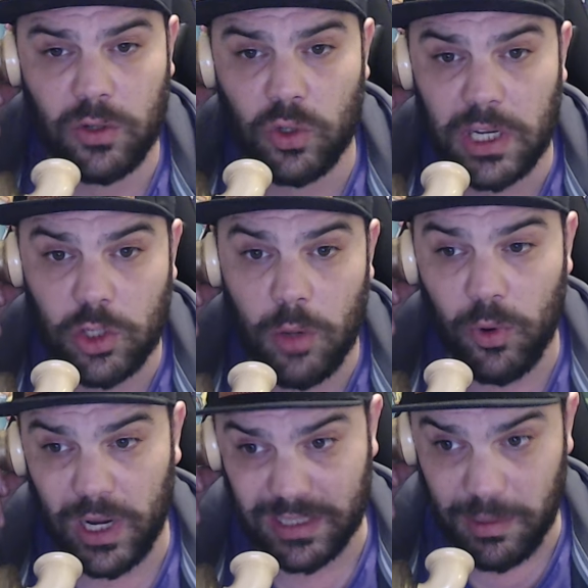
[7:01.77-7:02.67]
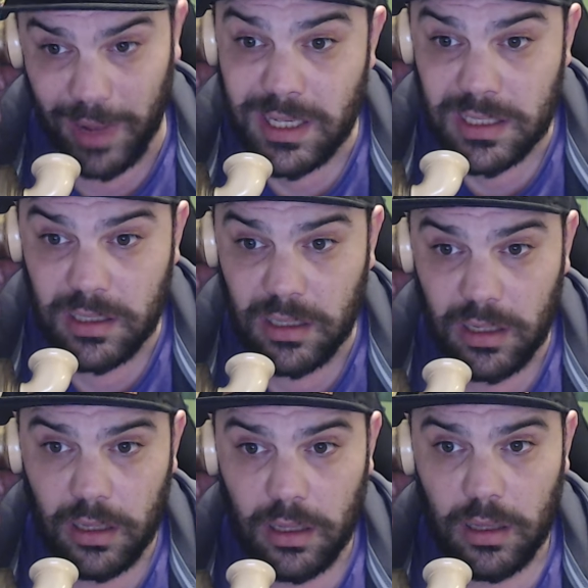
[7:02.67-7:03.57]
cosas como las demás,
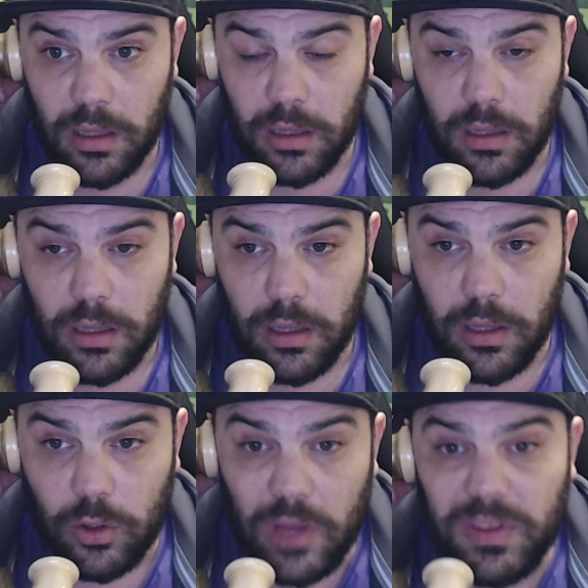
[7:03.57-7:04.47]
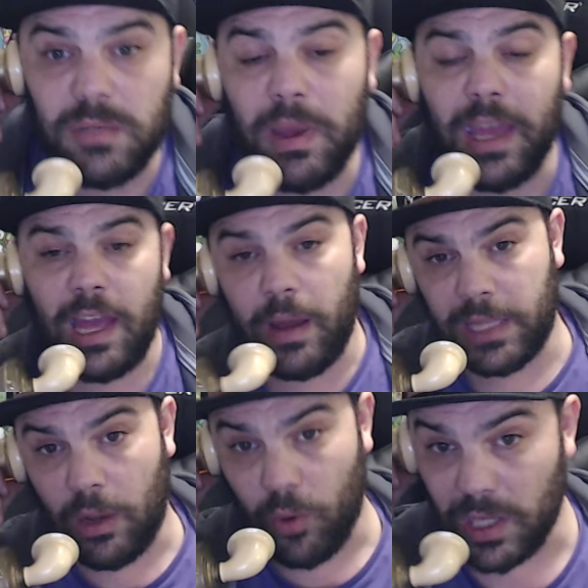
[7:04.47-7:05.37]
yo antes me quejaba,
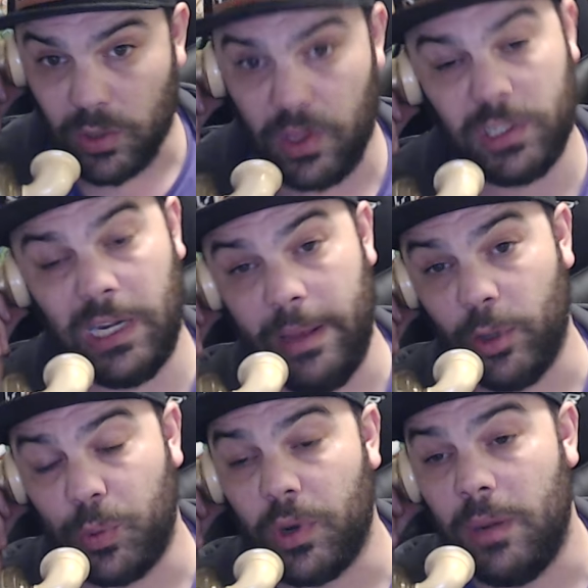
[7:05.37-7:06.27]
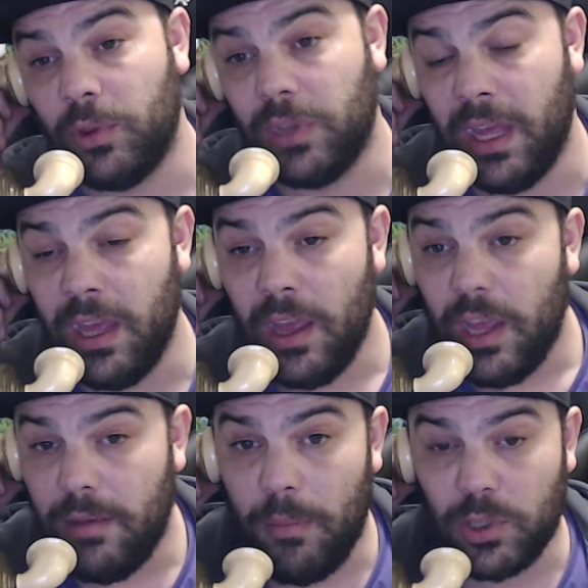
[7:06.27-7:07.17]
¿te acuerdas cuando salíamos por el monte,
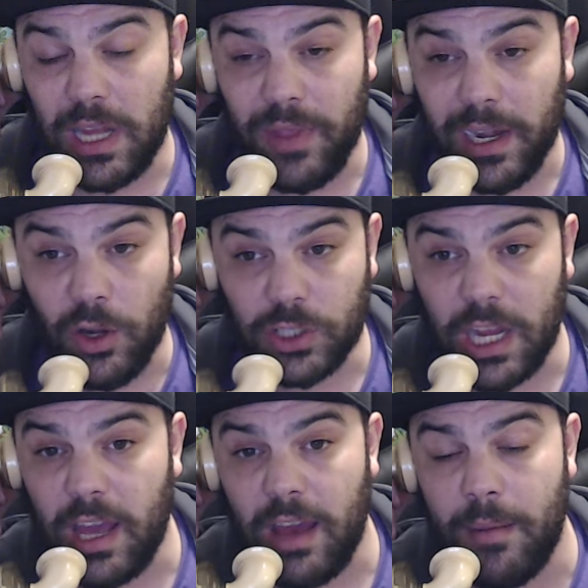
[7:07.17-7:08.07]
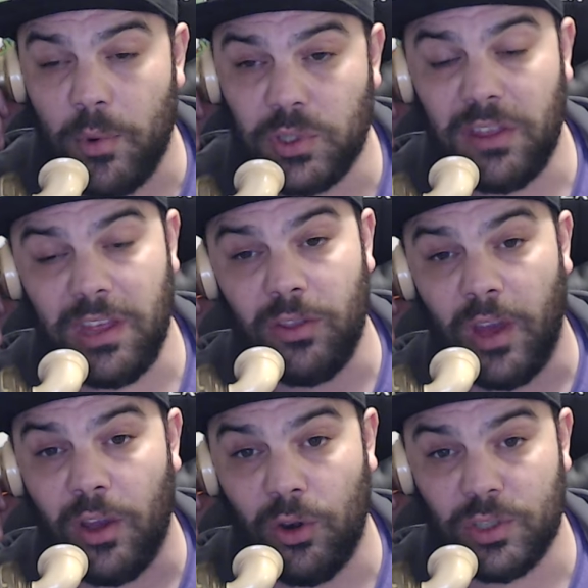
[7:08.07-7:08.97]
íbamos a andar y nos quejábamos diciendo
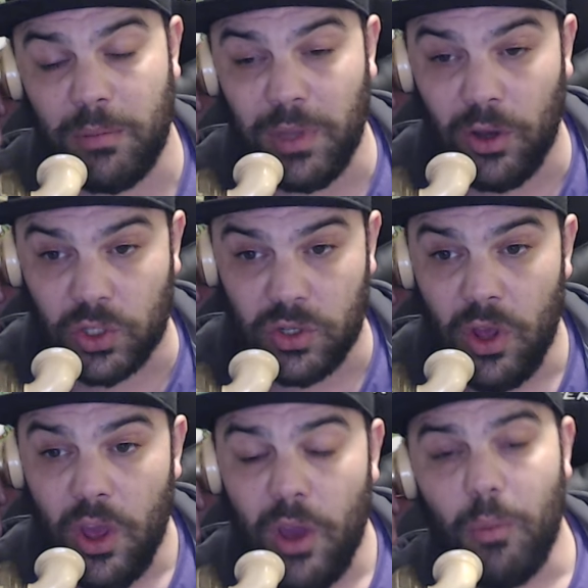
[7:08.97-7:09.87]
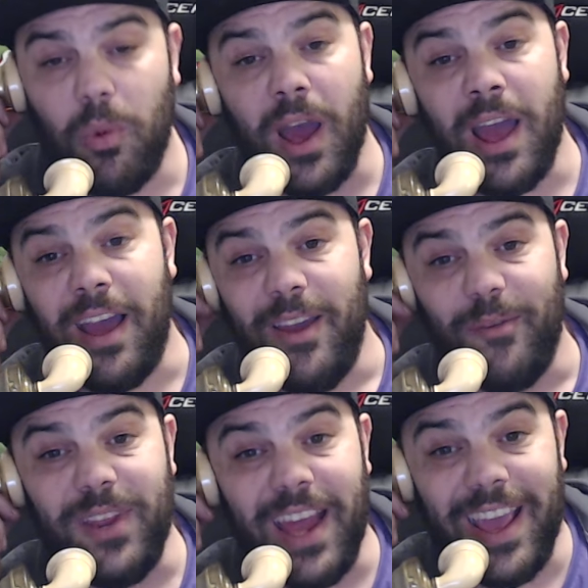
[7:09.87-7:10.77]
ahí con los amigos, ¡buah!
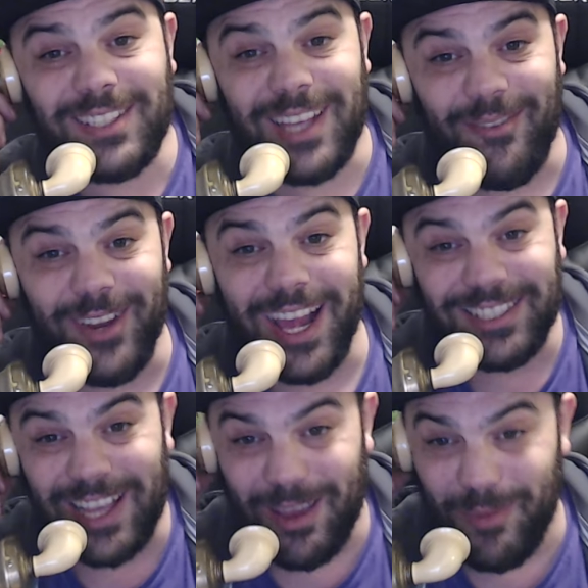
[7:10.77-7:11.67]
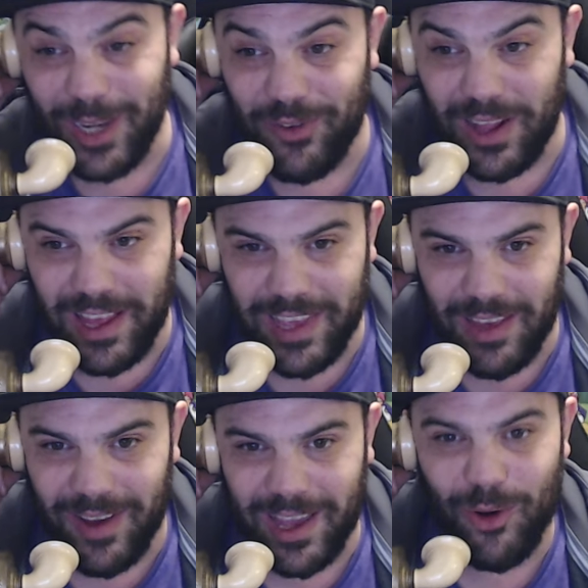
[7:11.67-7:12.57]
Mira esa, mira esa ¡Qué minifalda
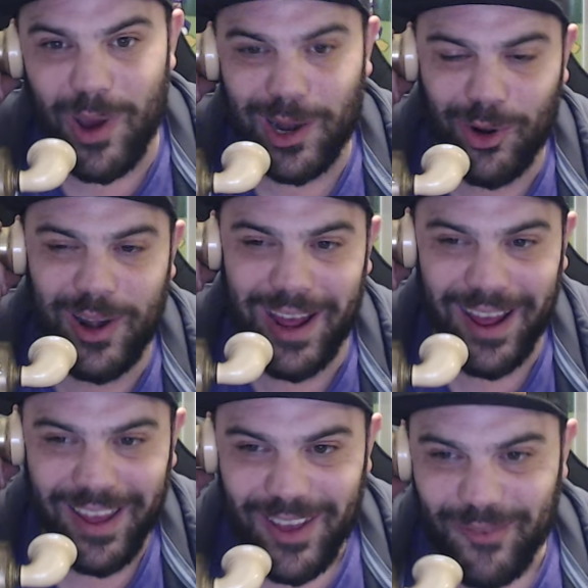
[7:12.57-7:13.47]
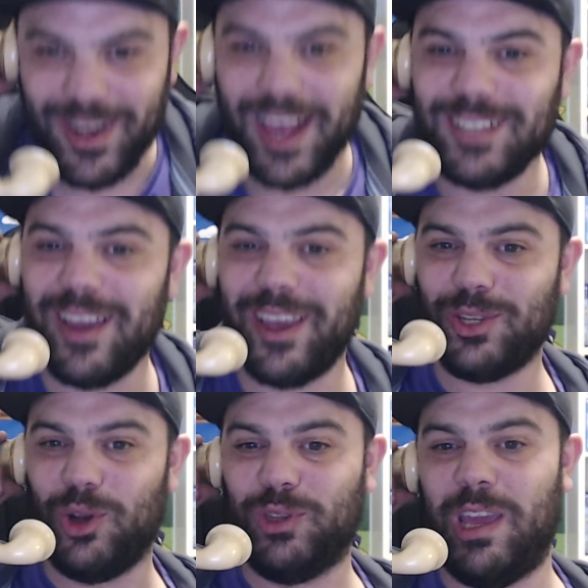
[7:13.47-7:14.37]
lleva, qué guarrona, mira esa que
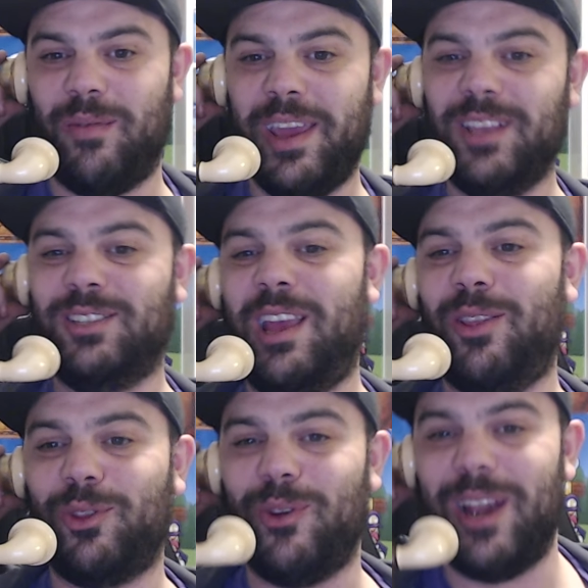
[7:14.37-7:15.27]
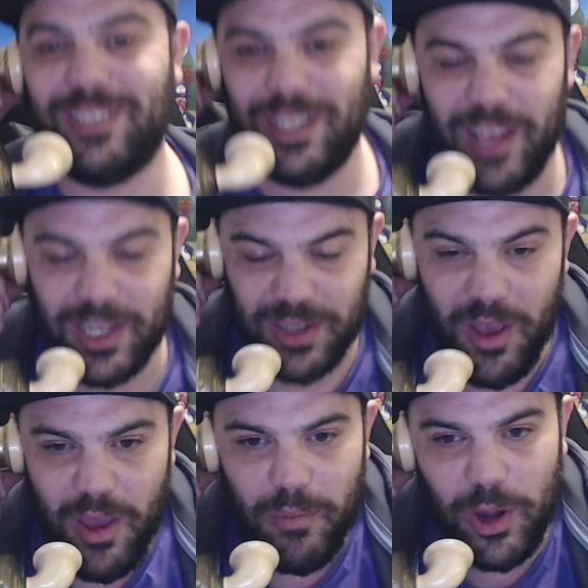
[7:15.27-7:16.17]
escote que vaya enseñando todas las tetas,
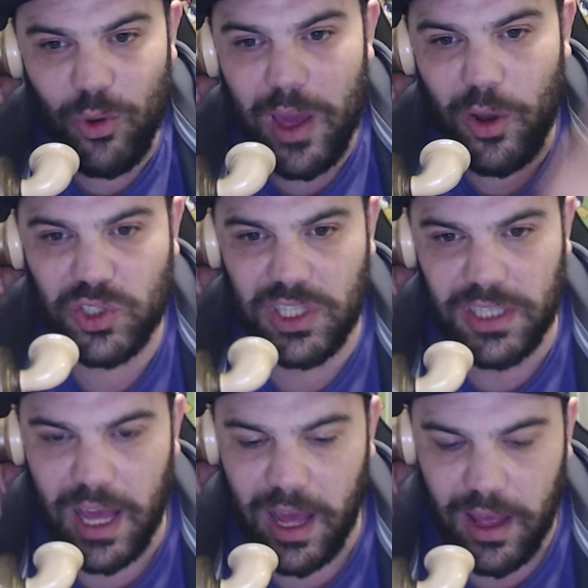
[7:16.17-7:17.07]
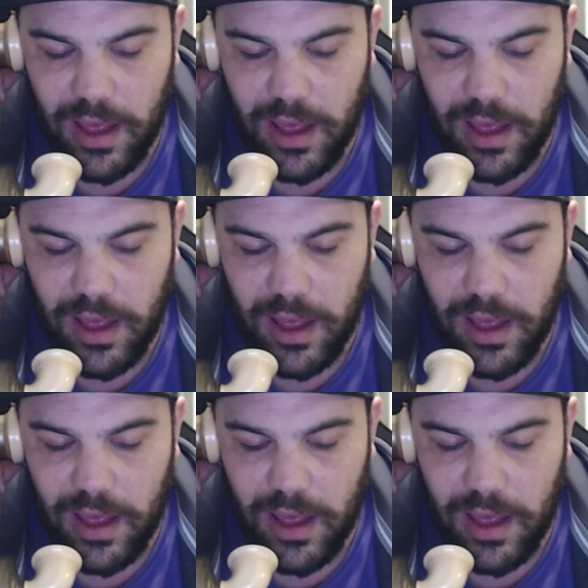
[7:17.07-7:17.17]
menuda cochina.